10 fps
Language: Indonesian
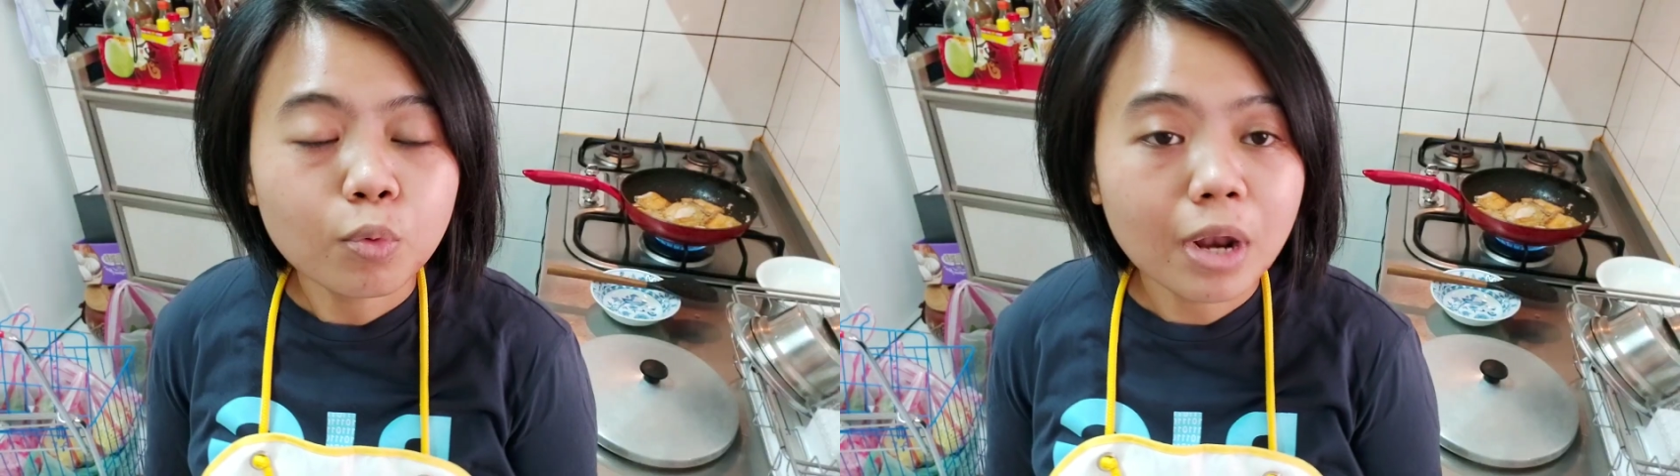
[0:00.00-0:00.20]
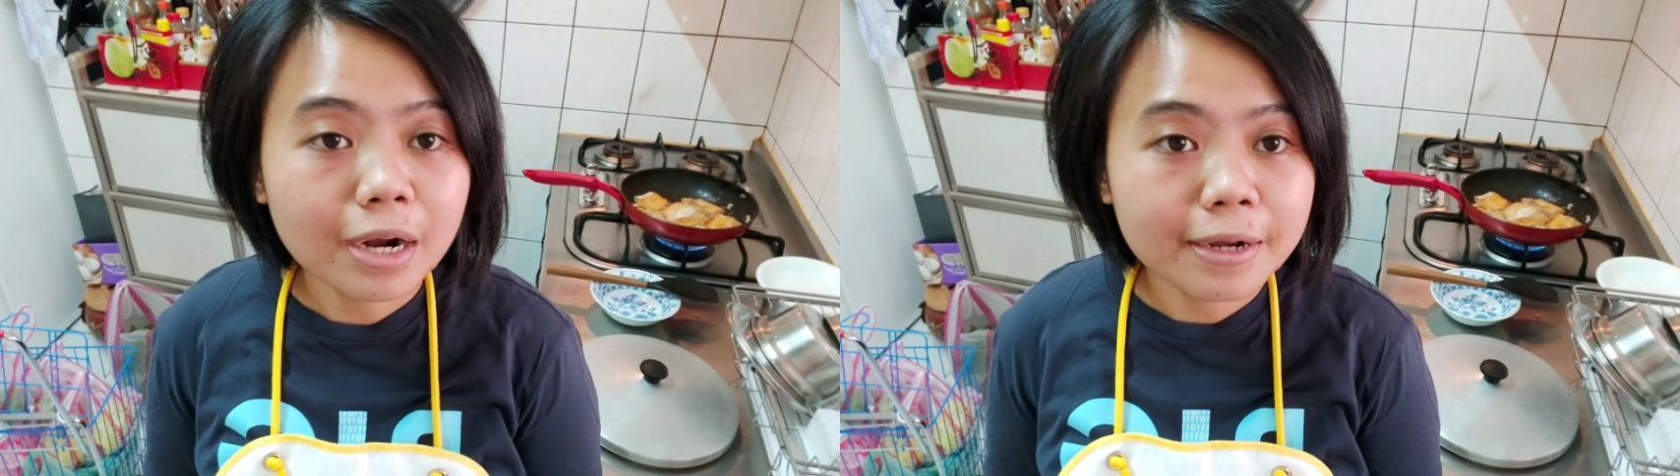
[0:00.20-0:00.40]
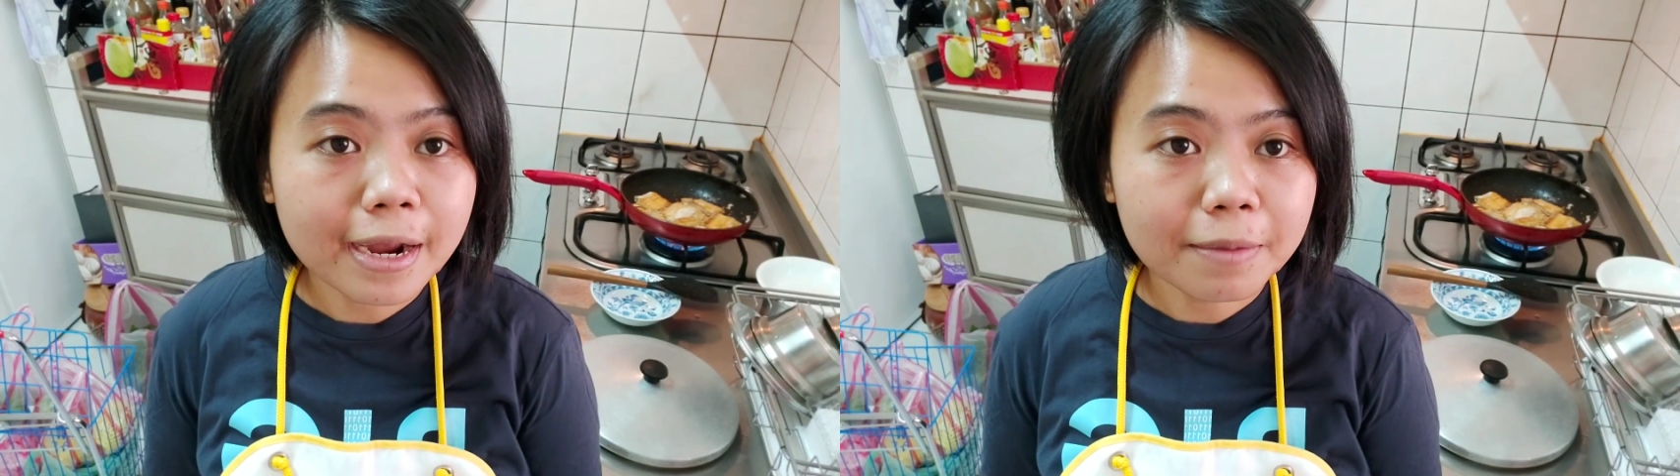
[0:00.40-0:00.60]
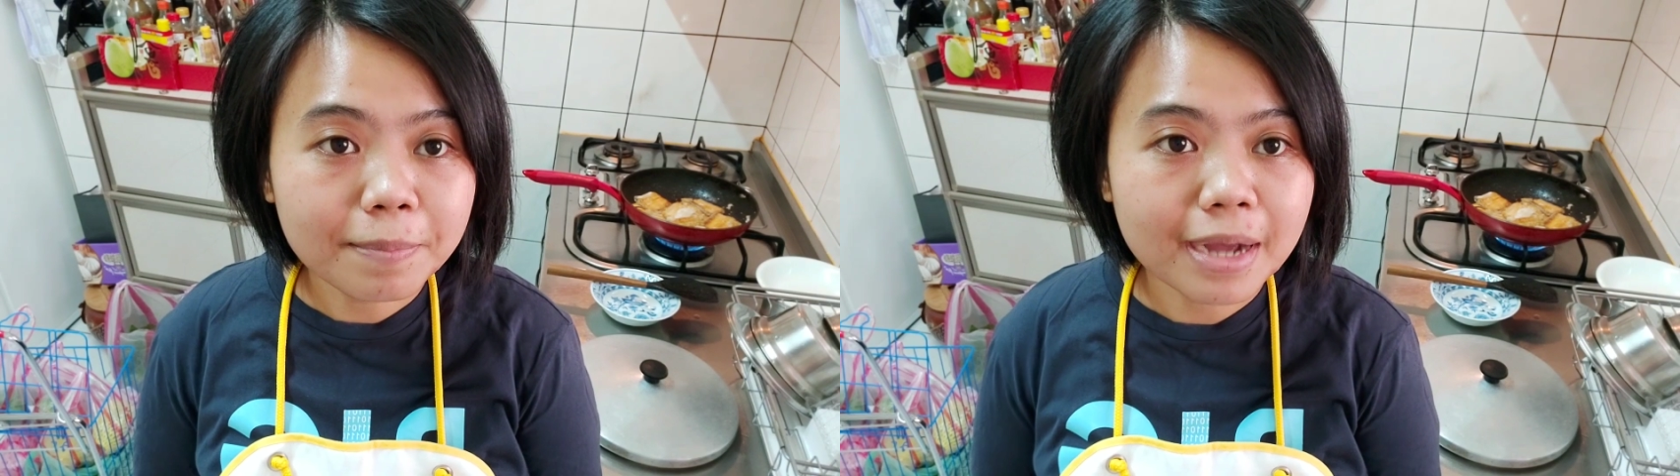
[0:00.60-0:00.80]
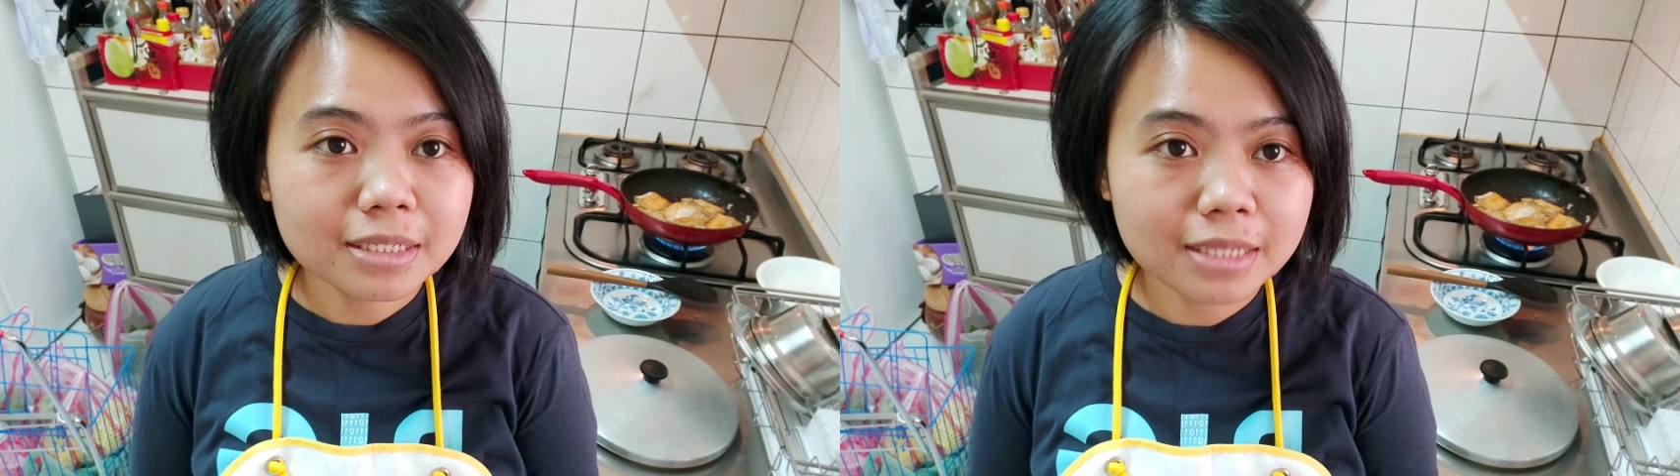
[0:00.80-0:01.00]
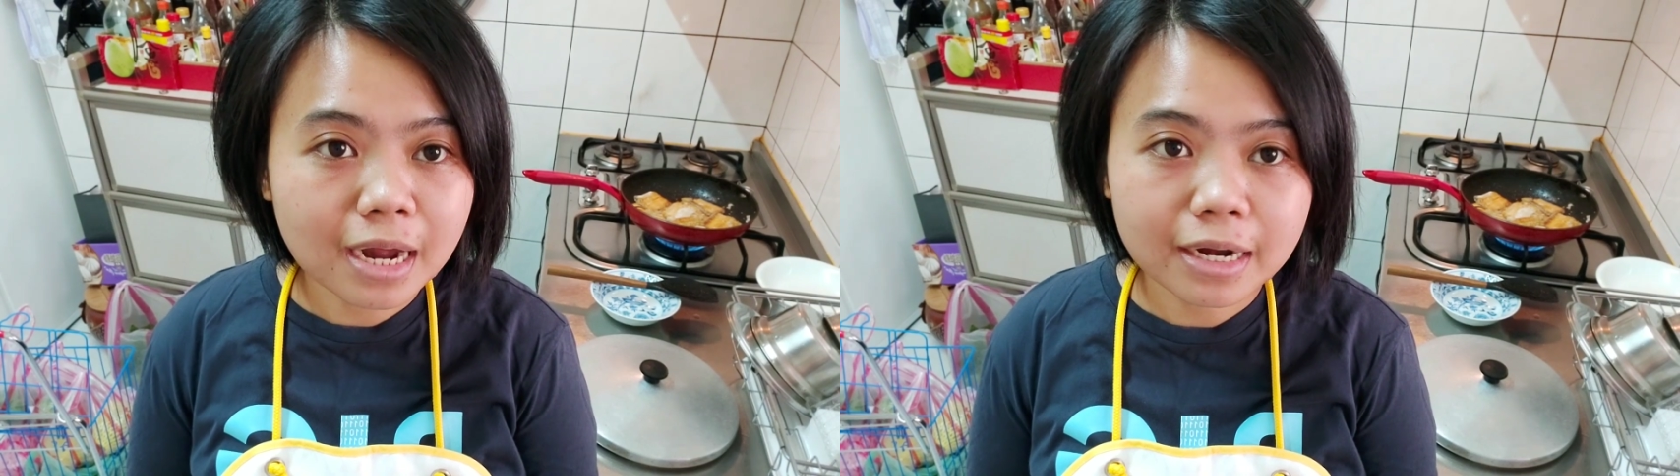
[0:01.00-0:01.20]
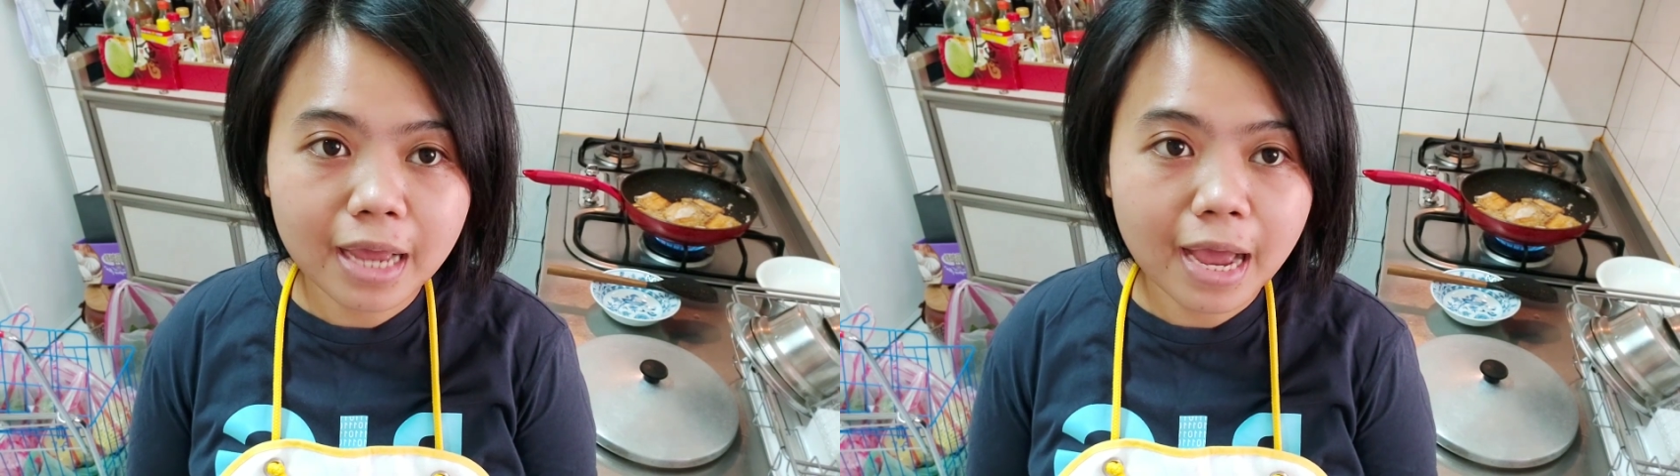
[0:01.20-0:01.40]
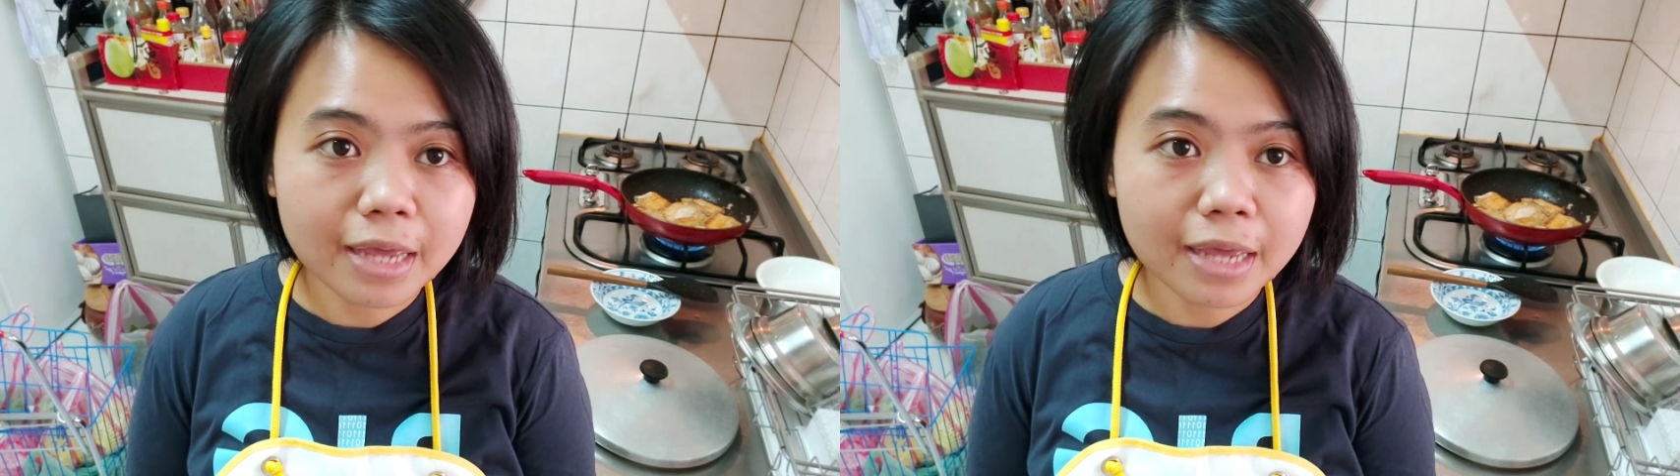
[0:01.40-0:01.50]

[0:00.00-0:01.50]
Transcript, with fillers: pulang dari pasar ya